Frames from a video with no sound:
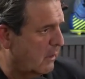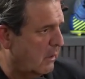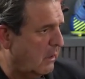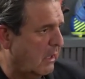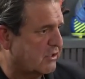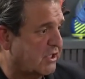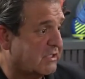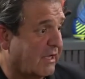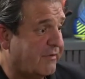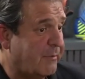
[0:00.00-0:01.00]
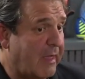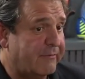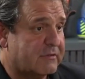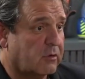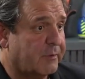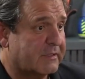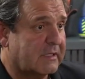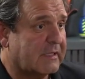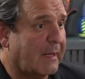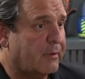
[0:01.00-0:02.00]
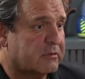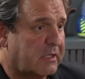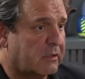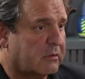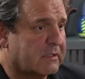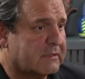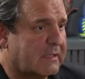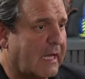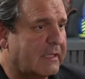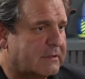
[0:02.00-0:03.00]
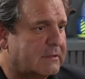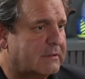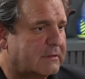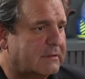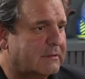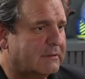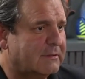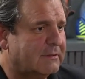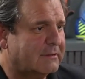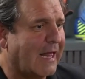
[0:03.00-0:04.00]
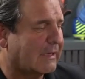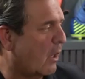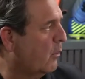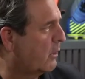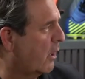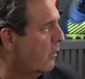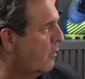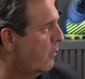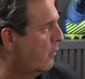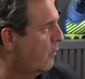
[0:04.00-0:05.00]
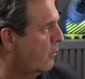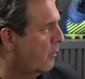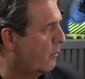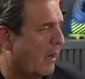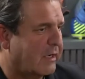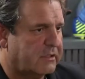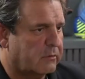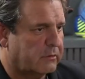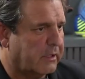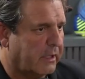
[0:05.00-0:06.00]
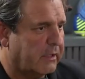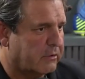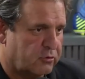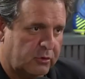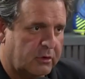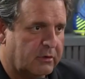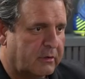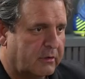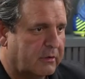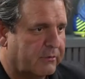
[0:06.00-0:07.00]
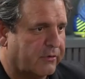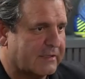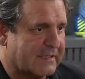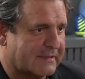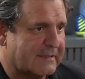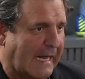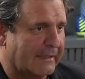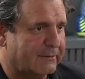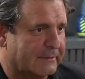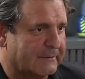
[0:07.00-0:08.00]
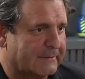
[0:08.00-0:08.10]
e a gente estava em Memphis, eu comecei a andar pelo centro da cidade e lá está o hotel que o Martin Luther King Jr. foi assassinado, né? Ah, é